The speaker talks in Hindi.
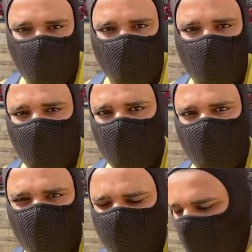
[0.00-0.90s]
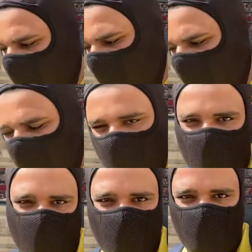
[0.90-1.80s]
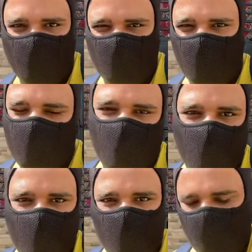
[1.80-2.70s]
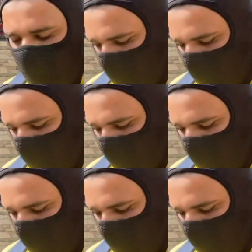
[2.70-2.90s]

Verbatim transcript: हमारे जो जो कंपनी लाइट है वो